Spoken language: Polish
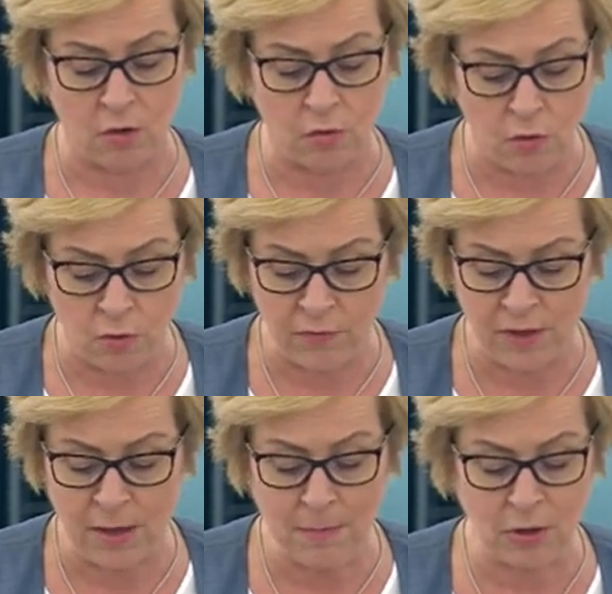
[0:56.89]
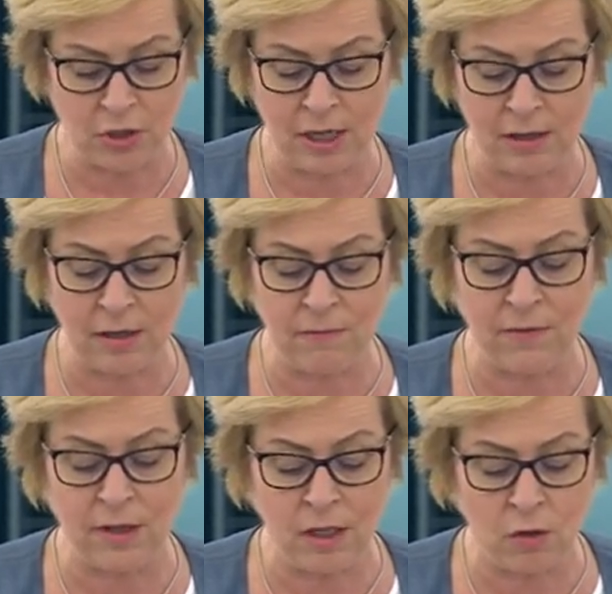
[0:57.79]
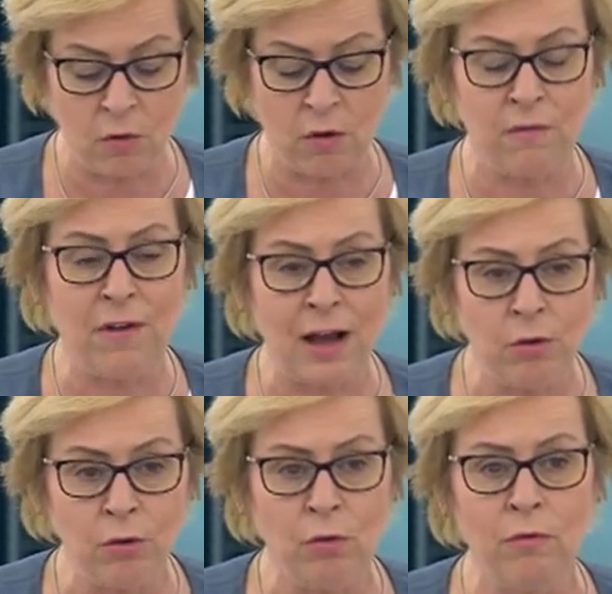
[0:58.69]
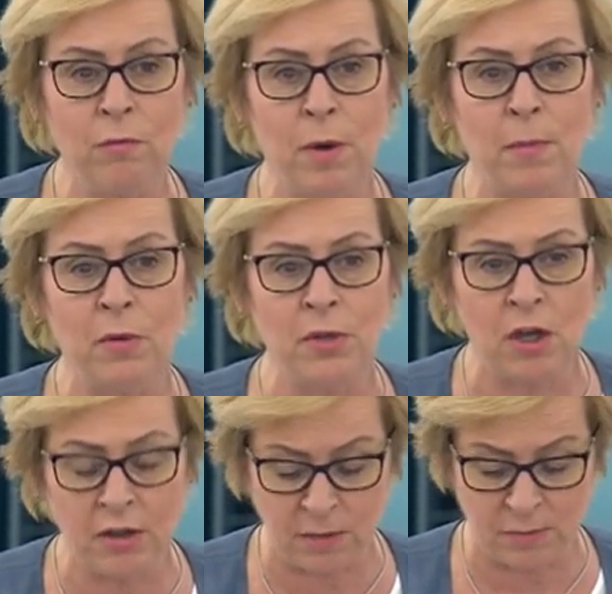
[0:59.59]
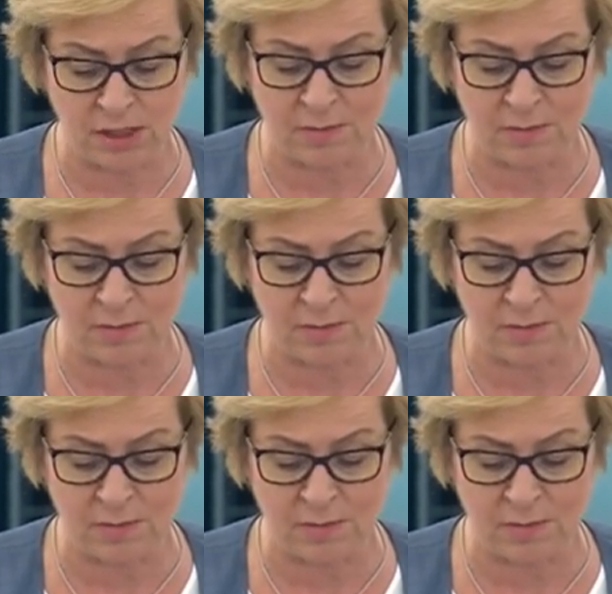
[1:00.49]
głównie poczęte w wyniku gwałtów popełnionych przez